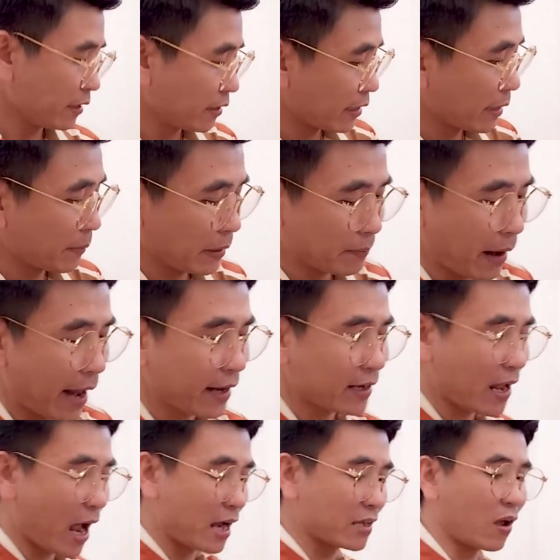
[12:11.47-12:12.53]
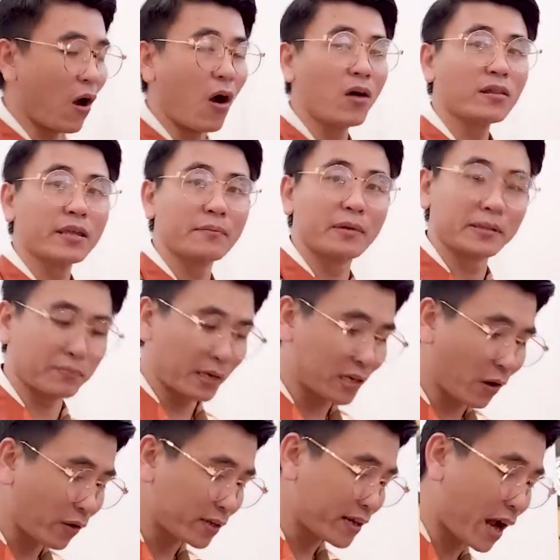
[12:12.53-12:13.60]
thì mình vẽ ra càng nhỏ thì mình mới
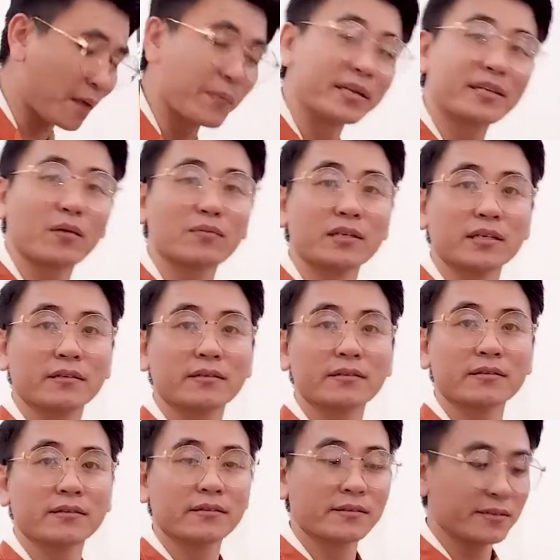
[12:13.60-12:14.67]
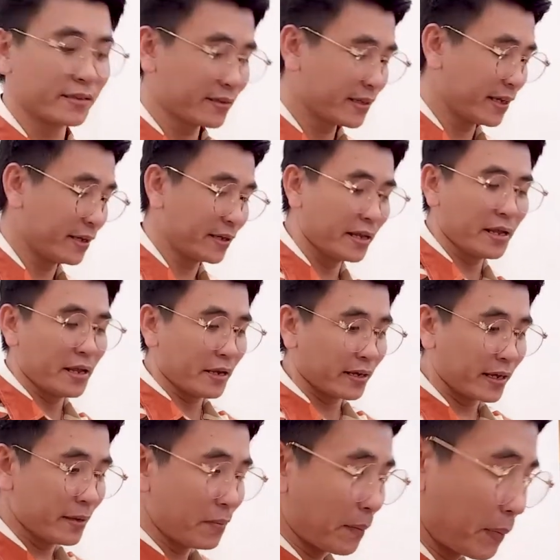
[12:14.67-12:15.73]
coi căn bên trong được thì
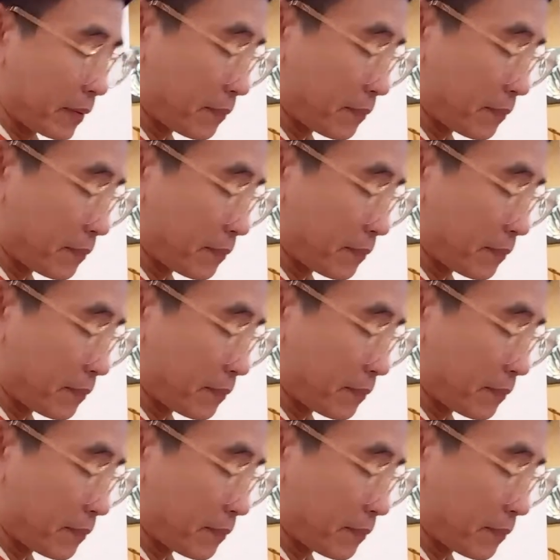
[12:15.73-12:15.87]
khi mà mình